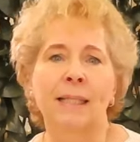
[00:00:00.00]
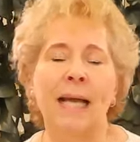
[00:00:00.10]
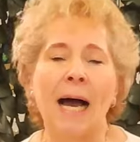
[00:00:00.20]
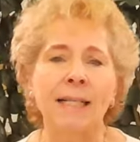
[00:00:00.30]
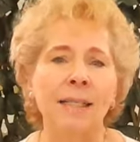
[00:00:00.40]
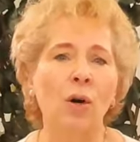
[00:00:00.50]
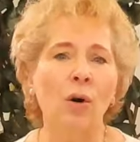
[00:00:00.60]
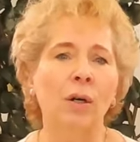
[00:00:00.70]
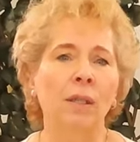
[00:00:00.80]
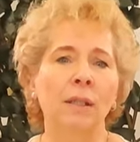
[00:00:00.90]
Die
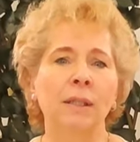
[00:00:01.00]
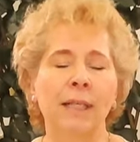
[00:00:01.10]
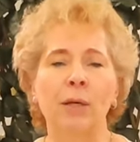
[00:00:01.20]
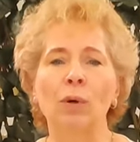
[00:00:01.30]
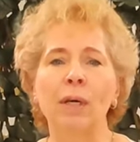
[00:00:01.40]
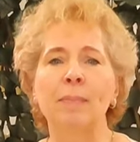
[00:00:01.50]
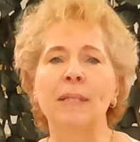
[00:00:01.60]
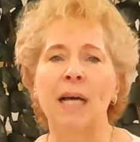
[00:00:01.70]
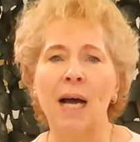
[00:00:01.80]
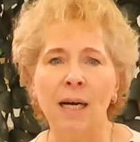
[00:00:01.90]
andere äh, Theorie
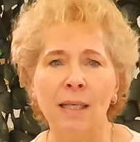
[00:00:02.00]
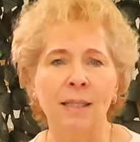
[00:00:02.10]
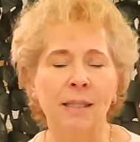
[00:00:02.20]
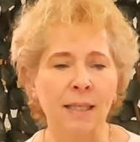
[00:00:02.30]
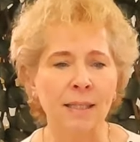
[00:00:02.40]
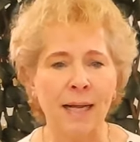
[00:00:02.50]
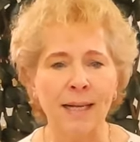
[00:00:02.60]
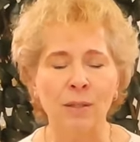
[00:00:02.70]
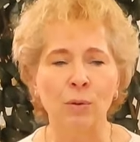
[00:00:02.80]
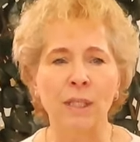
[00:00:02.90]
besagt, dass
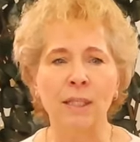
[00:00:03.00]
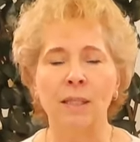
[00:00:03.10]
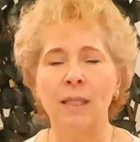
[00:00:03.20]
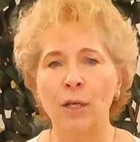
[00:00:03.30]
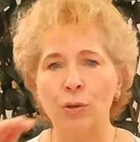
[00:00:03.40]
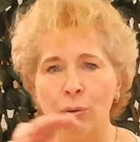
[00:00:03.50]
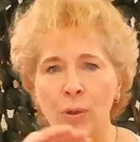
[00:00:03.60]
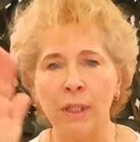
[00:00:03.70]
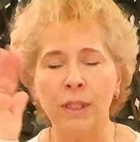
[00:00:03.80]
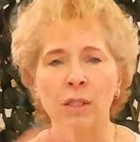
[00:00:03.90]
also dieser
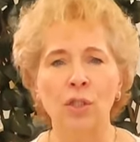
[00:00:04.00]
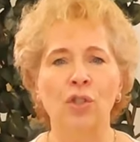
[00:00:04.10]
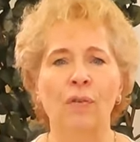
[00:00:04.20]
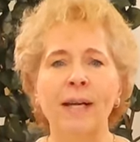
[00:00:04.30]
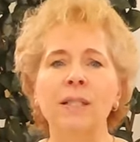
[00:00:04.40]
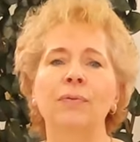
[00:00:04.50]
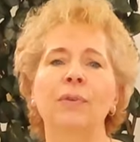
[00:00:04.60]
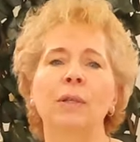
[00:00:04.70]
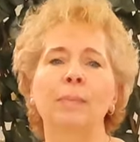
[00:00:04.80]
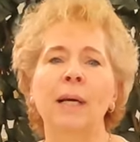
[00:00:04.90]
natürliche
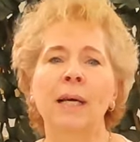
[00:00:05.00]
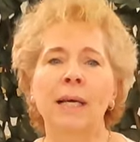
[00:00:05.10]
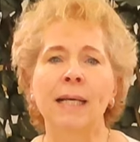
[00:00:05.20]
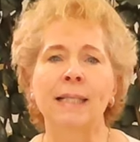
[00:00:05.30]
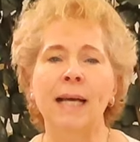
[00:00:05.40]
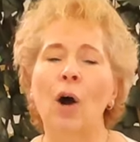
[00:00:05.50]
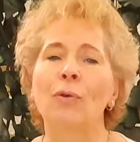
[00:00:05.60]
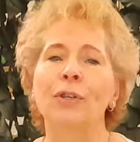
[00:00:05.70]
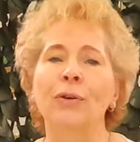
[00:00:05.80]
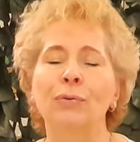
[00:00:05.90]
Schweißfilm, der
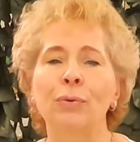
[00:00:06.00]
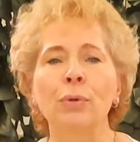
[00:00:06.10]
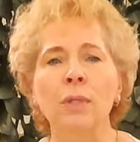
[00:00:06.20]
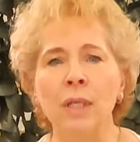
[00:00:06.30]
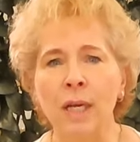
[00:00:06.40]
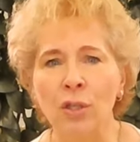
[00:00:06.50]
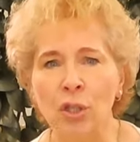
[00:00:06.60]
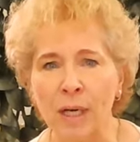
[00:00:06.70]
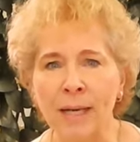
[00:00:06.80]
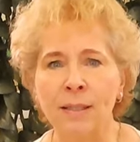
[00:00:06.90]
auf den Füßen
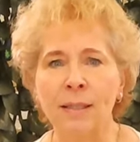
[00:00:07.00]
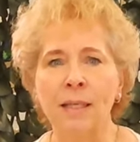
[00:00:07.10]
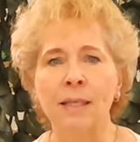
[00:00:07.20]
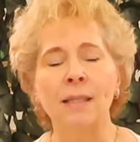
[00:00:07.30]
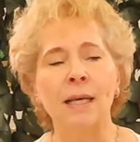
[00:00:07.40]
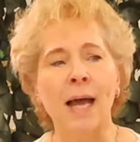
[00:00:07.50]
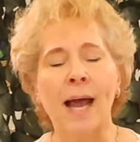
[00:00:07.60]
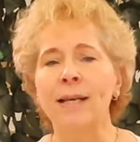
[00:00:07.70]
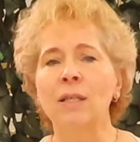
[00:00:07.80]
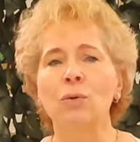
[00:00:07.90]
entstanden ist,
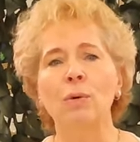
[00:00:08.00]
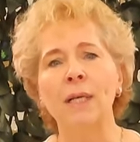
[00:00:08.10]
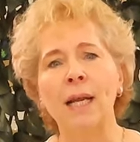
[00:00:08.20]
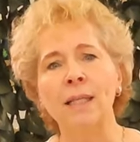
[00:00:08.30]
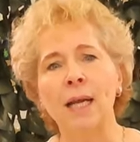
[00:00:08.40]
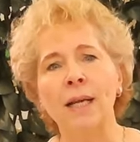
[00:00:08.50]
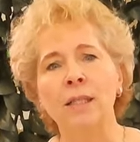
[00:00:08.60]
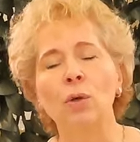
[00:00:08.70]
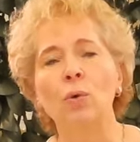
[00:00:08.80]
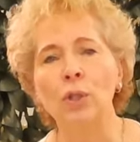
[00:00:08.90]
eine sogenannte
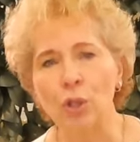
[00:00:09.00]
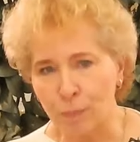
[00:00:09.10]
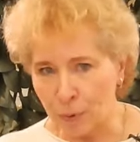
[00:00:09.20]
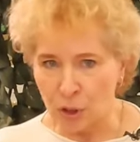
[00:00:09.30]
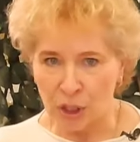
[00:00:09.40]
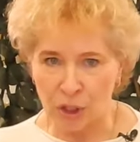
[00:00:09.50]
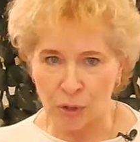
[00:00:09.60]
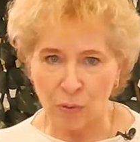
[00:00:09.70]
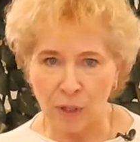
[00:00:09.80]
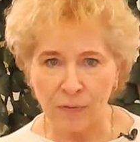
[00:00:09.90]

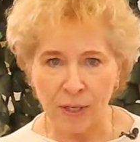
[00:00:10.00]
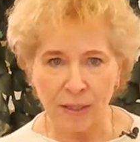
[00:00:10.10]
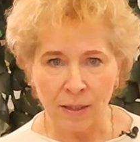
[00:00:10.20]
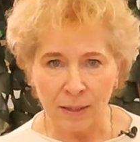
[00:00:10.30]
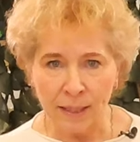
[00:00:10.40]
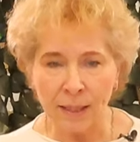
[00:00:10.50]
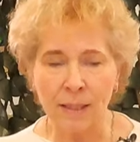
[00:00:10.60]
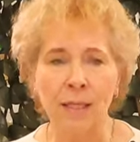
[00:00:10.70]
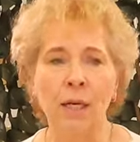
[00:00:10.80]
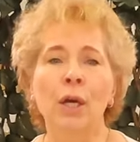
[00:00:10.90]
Anti-Rutsch-Beschichtung gewesen
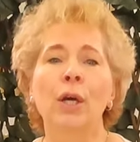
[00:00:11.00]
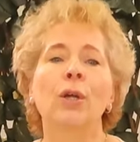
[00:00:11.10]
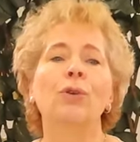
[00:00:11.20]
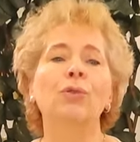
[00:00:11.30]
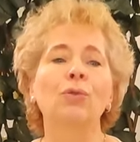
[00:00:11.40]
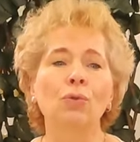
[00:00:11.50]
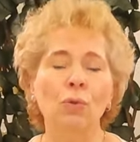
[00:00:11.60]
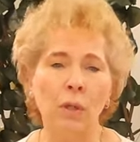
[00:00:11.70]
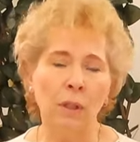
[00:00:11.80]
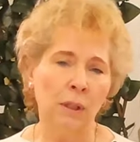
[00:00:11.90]
ist.
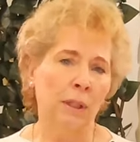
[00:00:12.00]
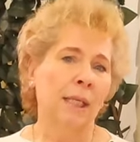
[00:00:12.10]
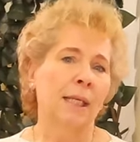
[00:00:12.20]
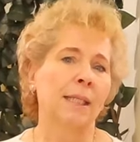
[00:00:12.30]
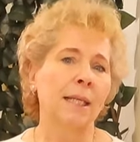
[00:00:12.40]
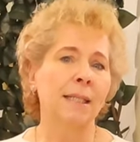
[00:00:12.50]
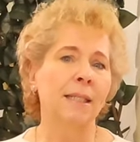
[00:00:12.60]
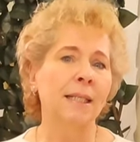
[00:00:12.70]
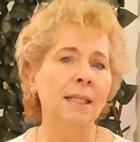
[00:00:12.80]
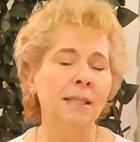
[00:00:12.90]
Nur,
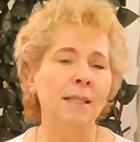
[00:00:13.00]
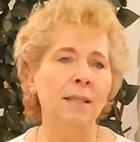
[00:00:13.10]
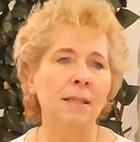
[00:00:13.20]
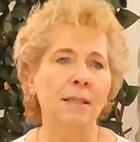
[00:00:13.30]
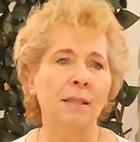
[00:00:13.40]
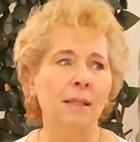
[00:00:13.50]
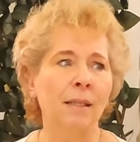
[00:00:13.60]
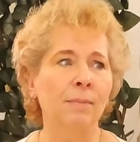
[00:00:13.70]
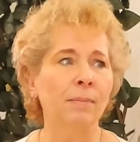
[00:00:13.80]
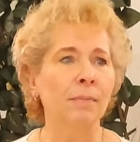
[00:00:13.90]
dass dieses
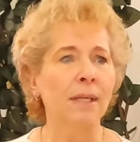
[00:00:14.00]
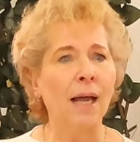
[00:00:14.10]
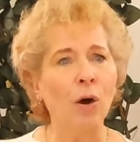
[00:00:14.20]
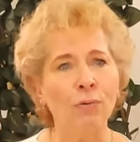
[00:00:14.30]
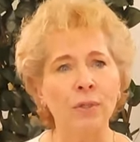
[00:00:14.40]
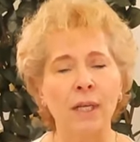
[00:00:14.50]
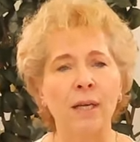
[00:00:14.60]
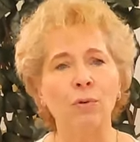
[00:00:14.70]
im Laufe der